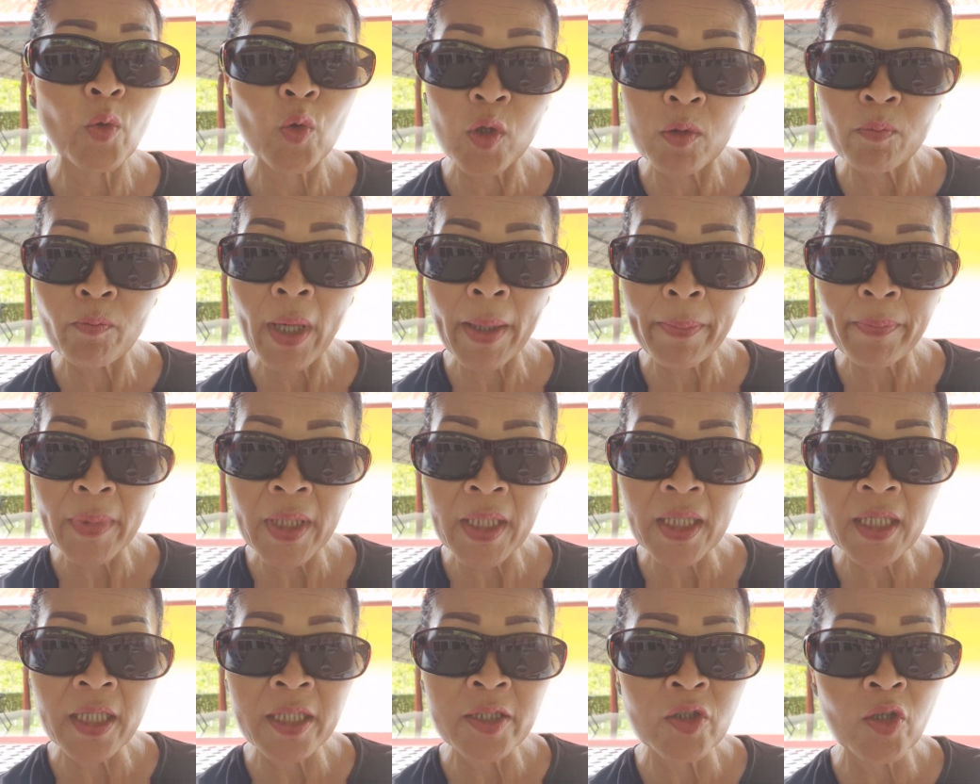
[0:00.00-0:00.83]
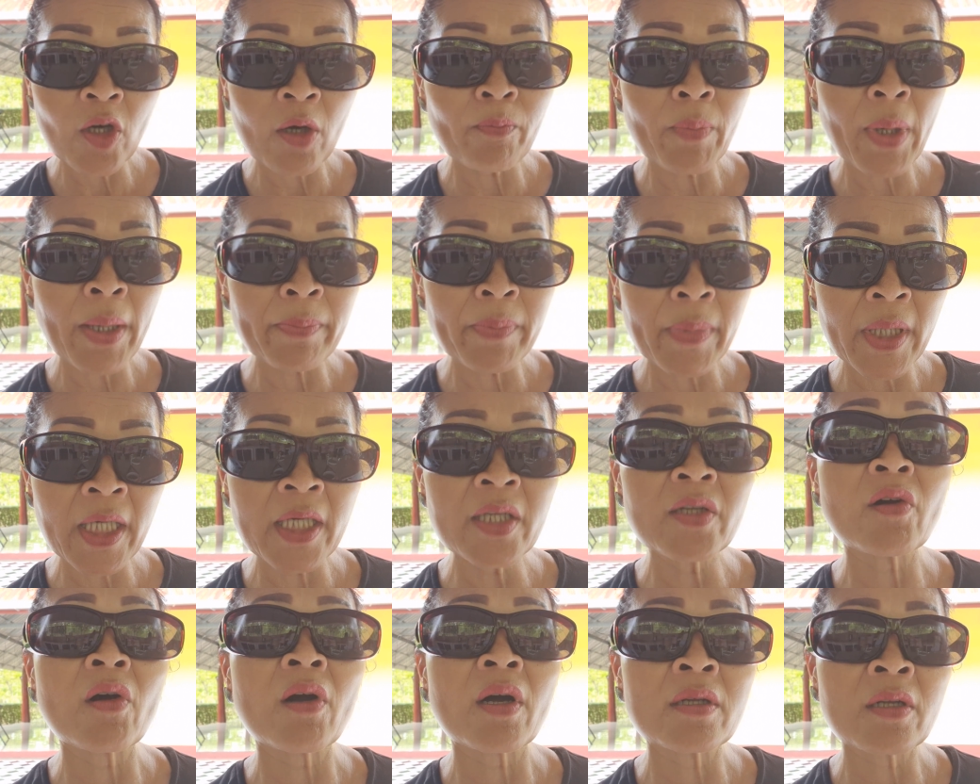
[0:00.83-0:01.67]
คนแบบนี้เอ้ยชอบแบบนี้
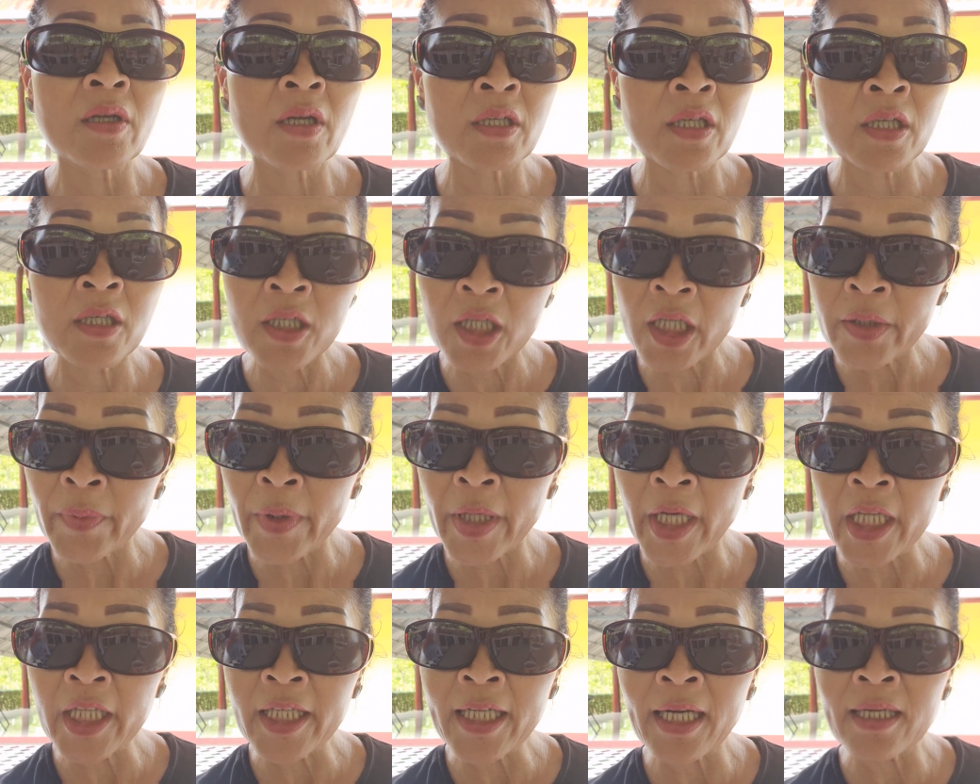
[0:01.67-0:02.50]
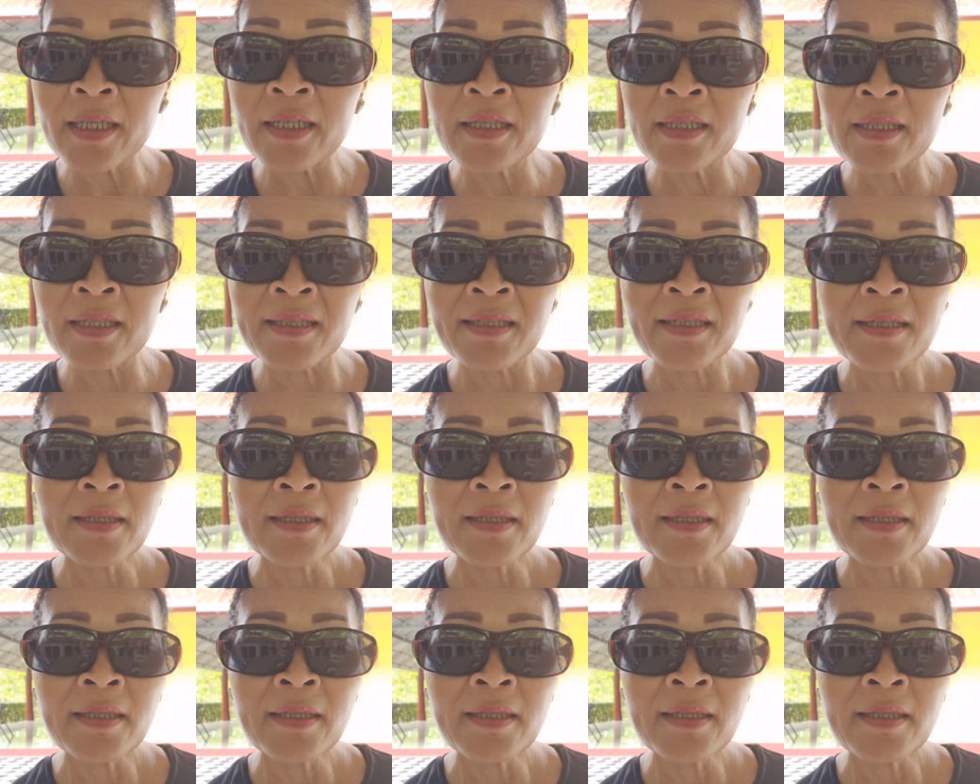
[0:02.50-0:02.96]
เนาะก่อนเนาะเอ้ยไปเอ็ดอย่างอื่น